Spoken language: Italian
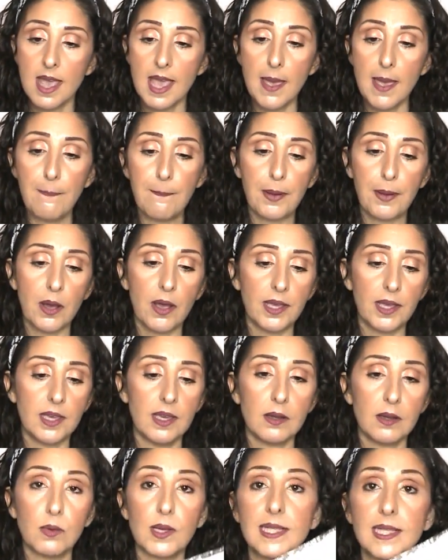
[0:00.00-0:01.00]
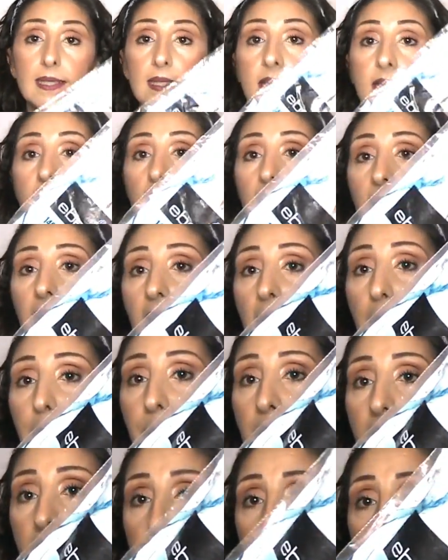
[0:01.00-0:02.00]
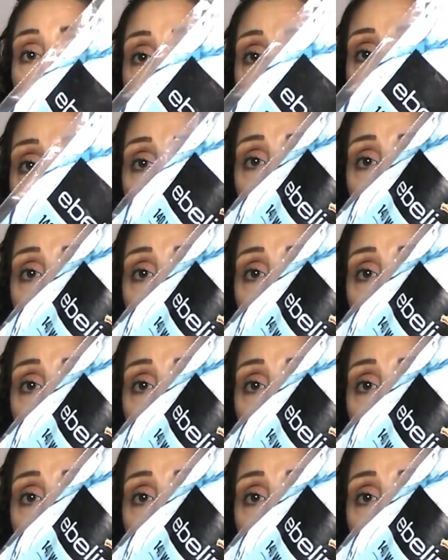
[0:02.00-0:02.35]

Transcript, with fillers: e poi questi della Evelyn che